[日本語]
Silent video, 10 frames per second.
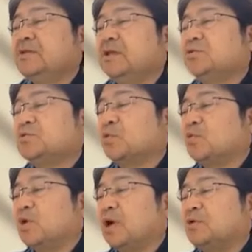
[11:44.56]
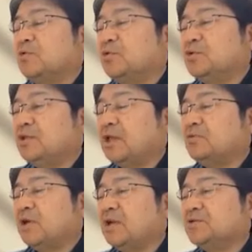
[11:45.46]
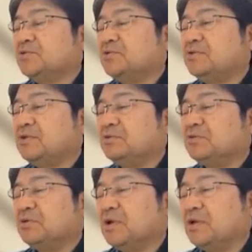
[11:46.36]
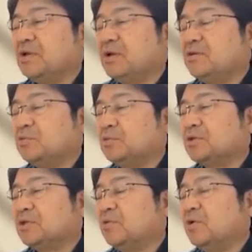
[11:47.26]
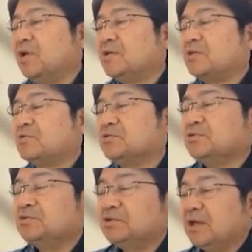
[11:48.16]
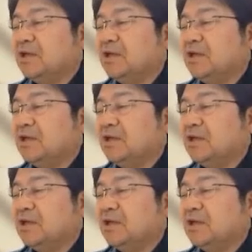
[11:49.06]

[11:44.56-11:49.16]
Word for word: で、ちょっと何の話をしてるんだろうっていうのはあると思うんですけど、結局